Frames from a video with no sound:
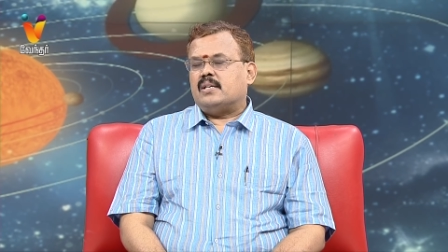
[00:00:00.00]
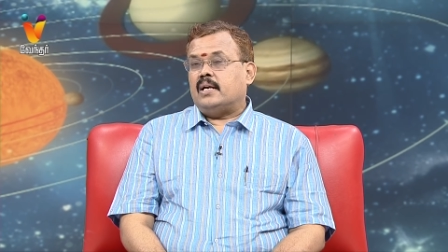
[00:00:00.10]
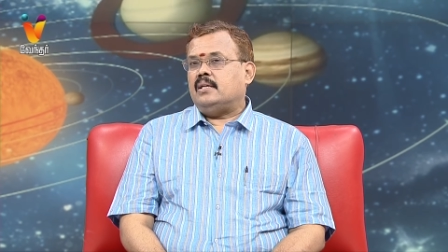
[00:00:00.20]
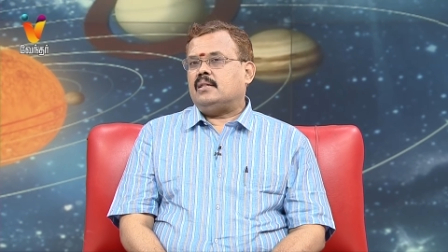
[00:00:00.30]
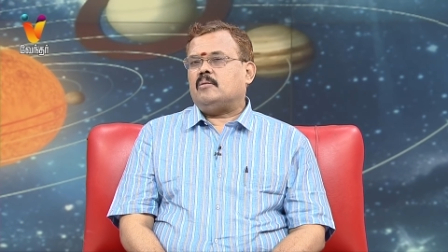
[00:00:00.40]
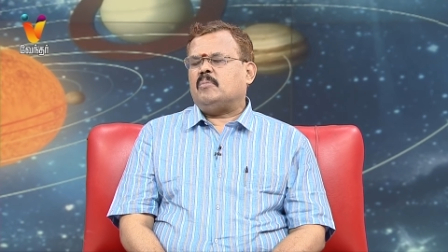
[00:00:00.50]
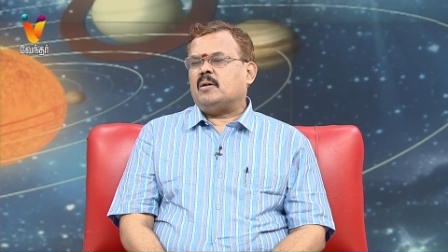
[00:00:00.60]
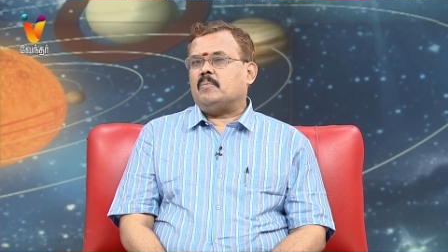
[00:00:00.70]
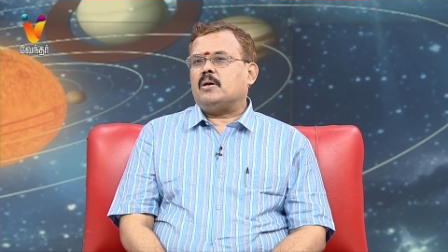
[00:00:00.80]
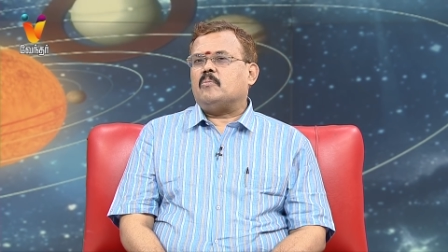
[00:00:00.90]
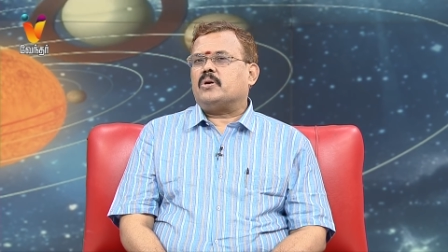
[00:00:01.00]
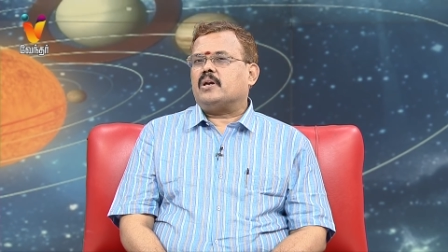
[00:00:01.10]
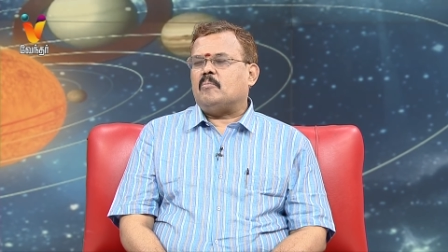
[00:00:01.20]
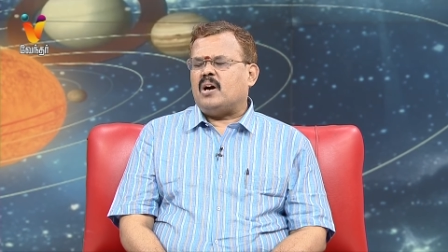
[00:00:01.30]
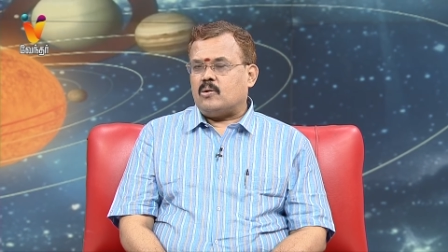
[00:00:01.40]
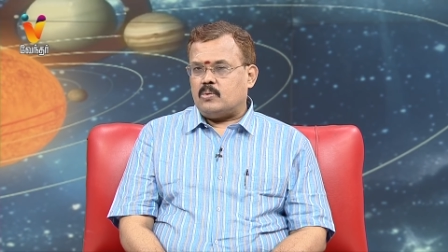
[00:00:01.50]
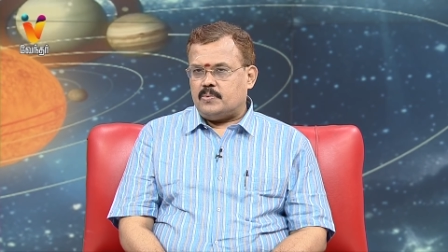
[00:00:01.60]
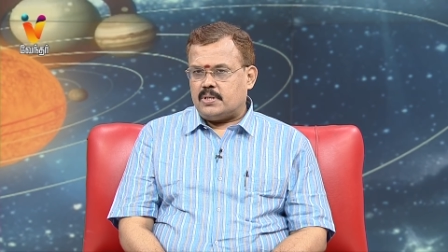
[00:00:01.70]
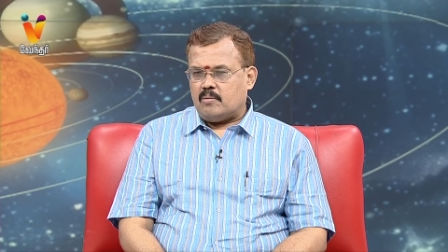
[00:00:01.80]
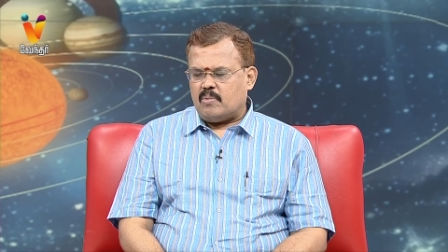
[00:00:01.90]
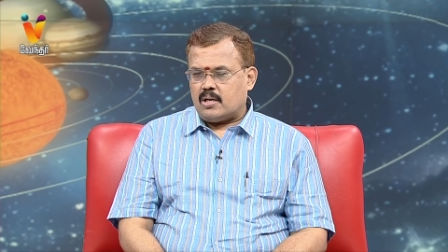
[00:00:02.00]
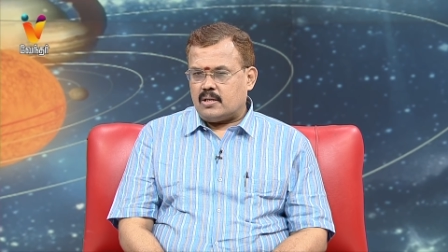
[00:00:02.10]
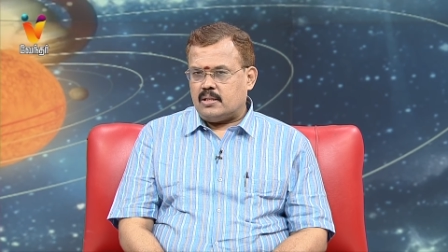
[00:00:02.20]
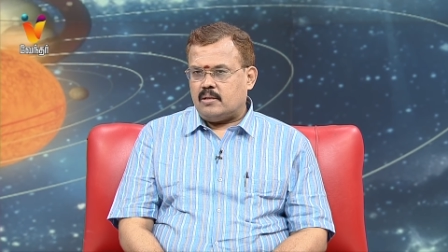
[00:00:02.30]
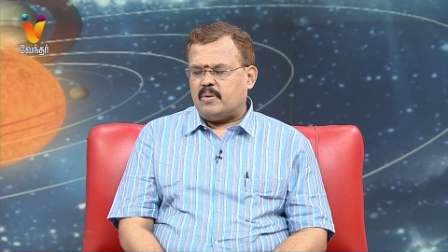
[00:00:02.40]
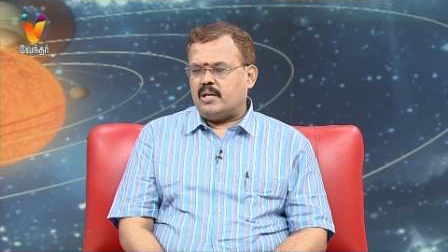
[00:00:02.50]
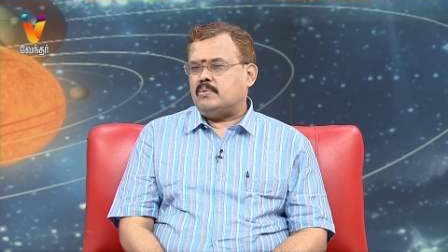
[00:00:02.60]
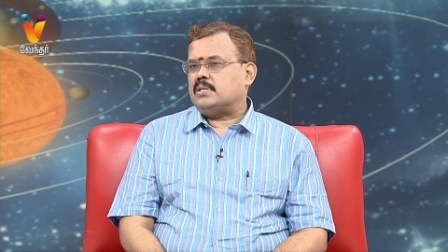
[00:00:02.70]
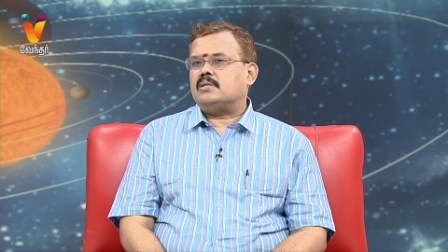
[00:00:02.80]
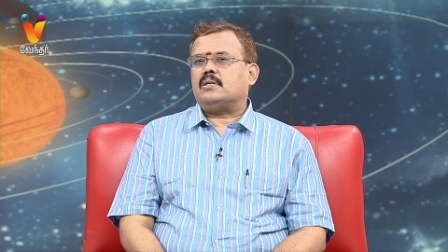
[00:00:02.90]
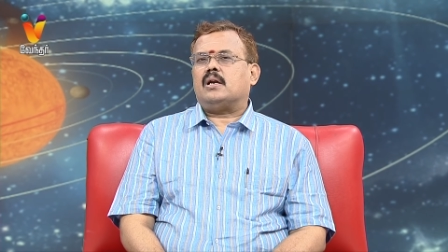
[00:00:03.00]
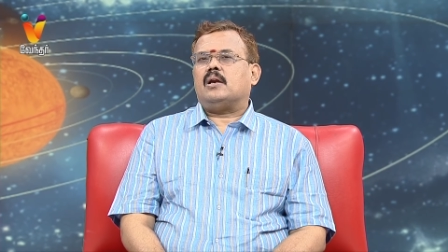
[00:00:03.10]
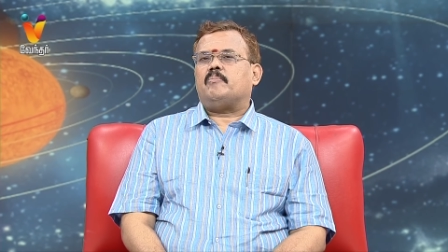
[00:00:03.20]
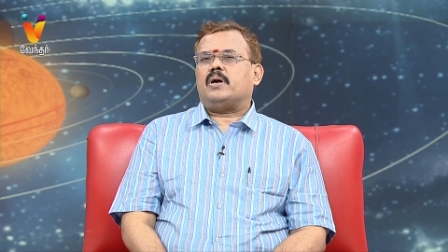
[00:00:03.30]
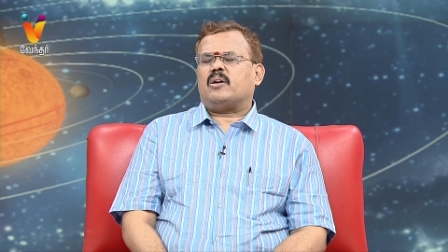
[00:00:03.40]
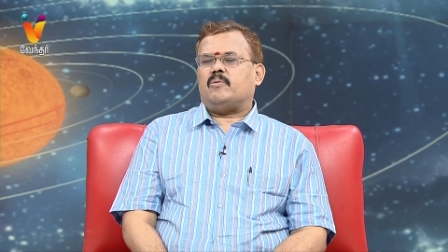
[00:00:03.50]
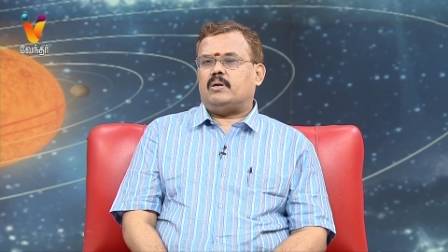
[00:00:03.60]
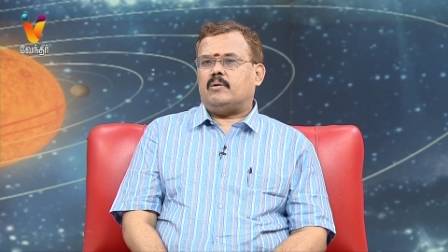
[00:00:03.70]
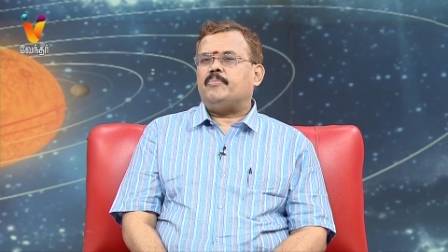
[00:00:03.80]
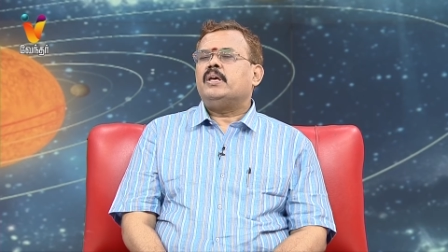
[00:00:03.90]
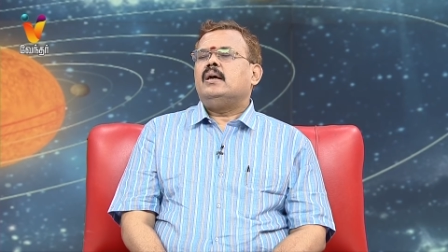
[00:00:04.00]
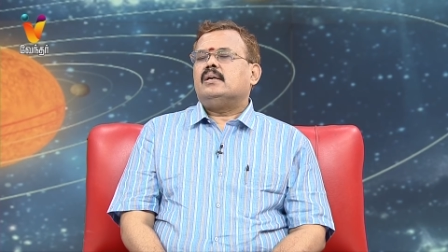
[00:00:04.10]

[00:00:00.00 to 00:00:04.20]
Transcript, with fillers: சனிதான் மிக மிக முக்கியமான ஒரு விஷயமாக இந்த மாதிரி விஷயத்திற்கெல்லாம் பார்க்க வேண்டும்